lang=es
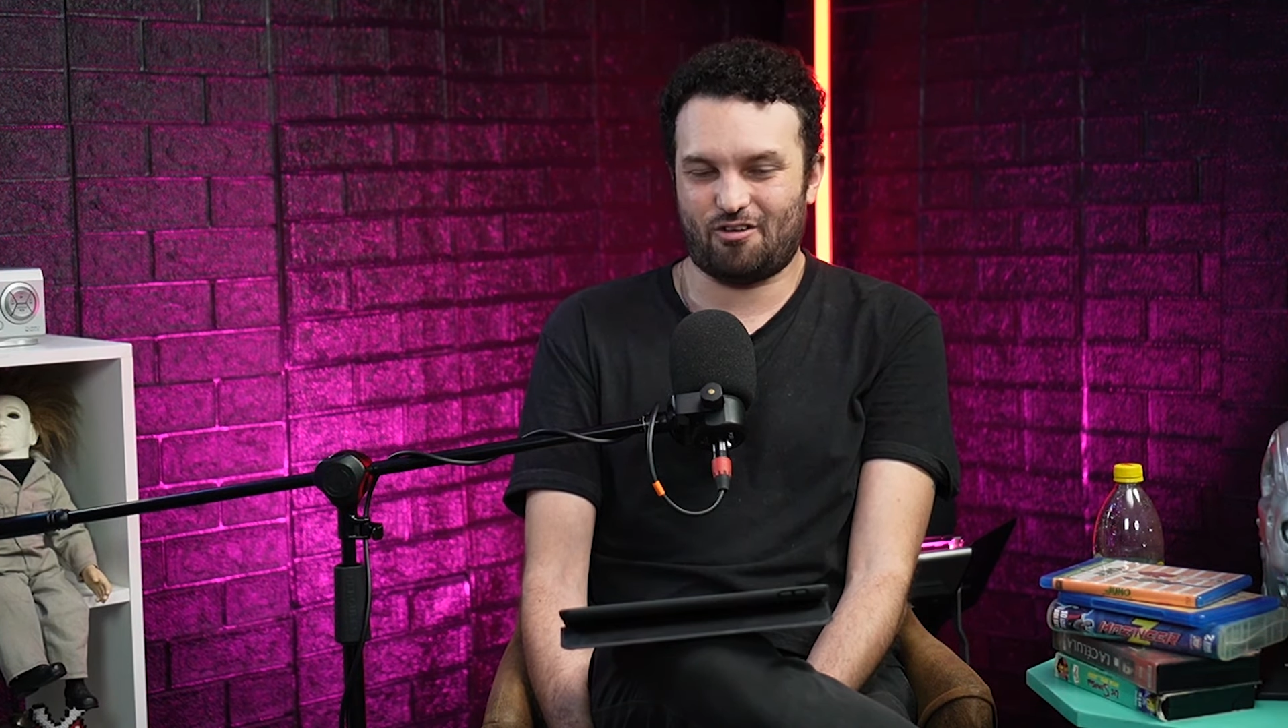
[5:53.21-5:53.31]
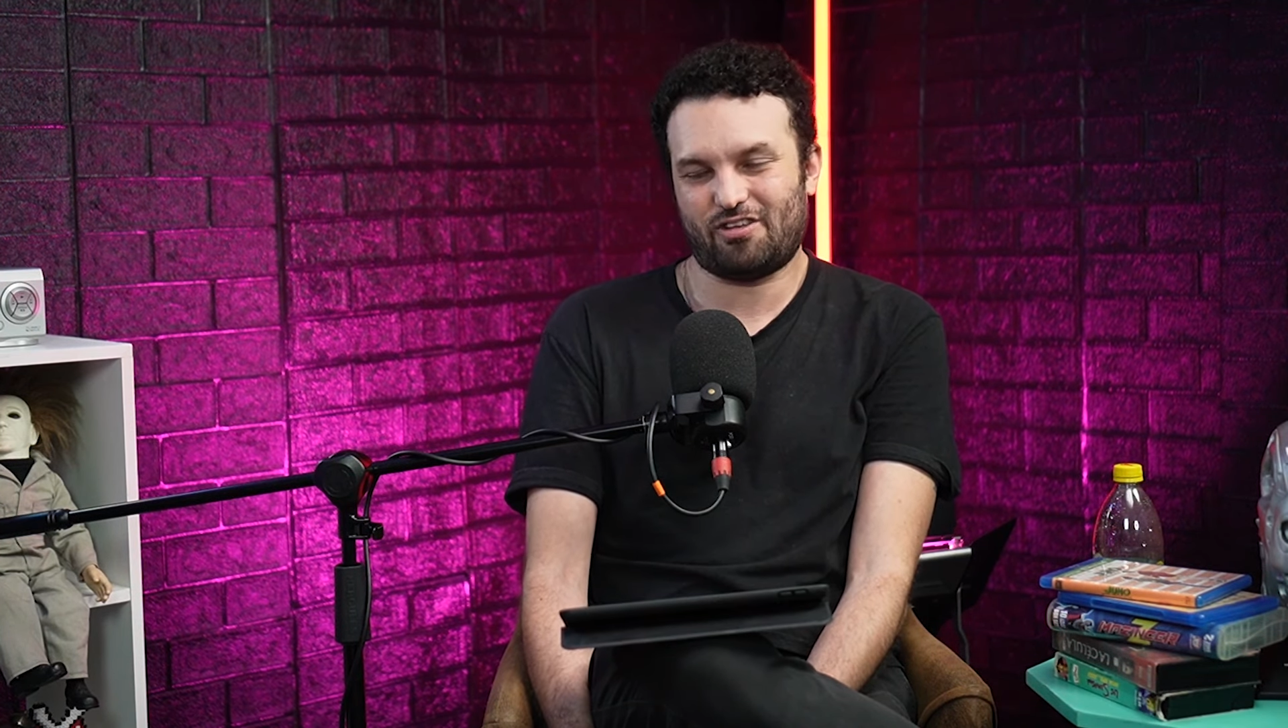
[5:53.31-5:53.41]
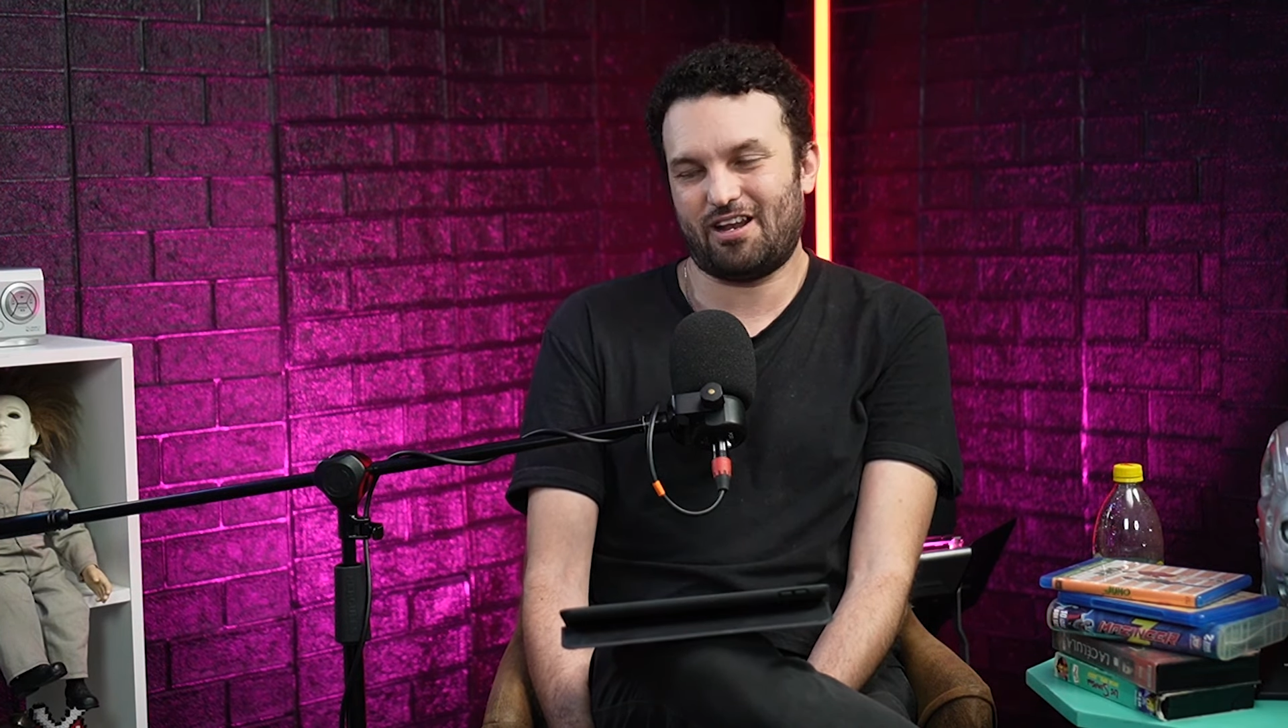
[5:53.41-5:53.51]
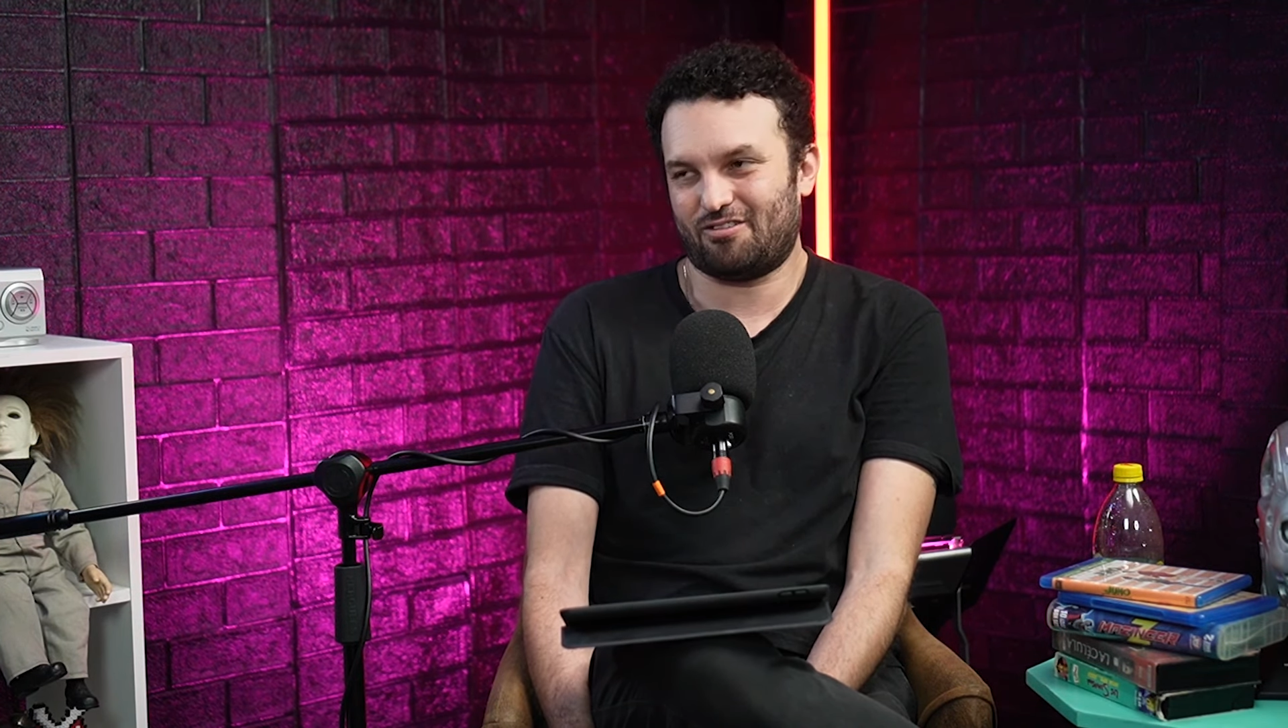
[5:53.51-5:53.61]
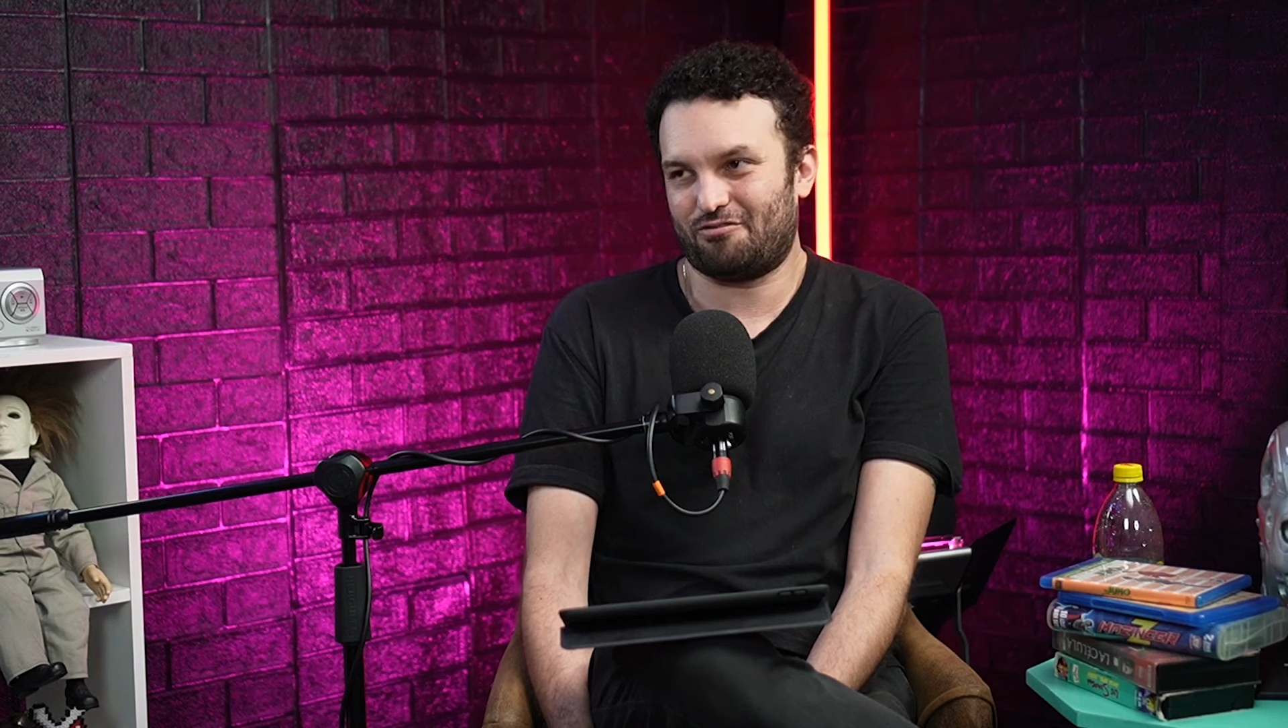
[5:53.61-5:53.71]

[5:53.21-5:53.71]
o sea, en las